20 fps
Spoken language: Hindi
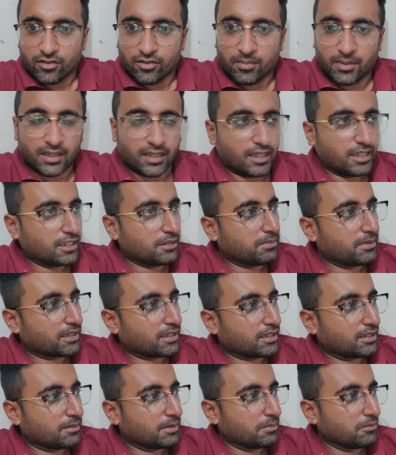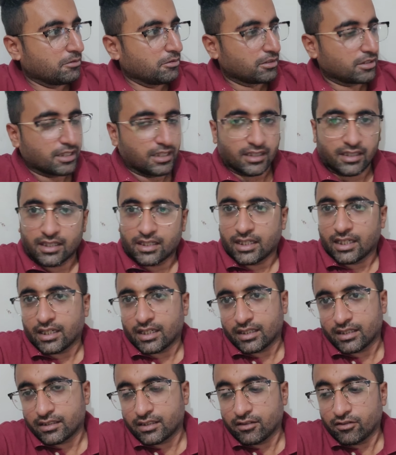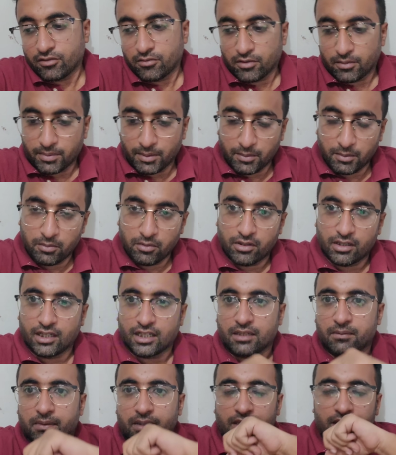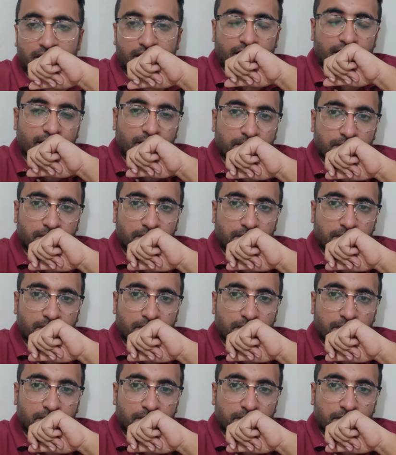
तो बट अलिशबा का भी मूड था लेकिन क्या कह सकते हैं वो भी बुखार में